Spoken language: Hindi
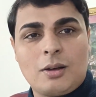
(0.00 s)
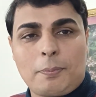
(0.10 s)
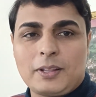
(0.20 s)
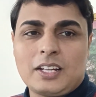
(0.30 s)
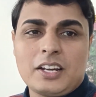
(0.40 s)

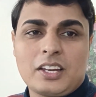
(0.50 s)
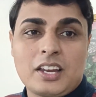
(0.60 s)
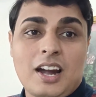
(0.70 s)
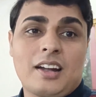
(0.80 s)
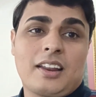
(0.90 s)
और पता नहीं
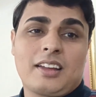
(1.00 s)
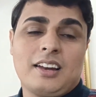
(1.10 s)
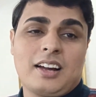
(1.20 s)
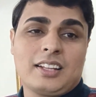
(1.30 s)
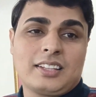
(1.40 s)
क्या ट्रिक
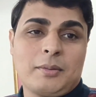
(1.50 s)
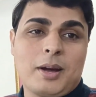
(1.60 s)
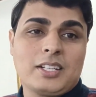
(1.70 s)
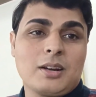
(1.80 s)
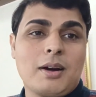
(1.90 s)
लगाते हैं
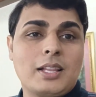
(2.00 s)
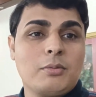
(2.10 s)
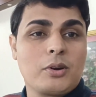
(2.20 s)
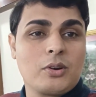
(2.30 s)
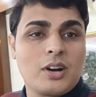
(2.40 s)
भाई साहब
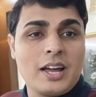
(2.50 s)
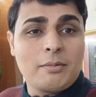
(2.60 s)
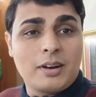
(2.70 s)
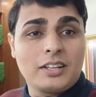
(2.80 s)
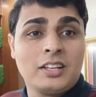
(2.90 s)
आदमी को
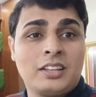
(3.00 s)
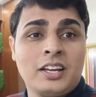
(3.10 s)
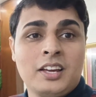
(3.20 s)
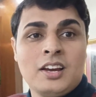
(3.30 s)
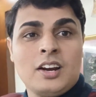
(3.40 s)
गायब कर
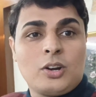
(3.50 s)
देते हैं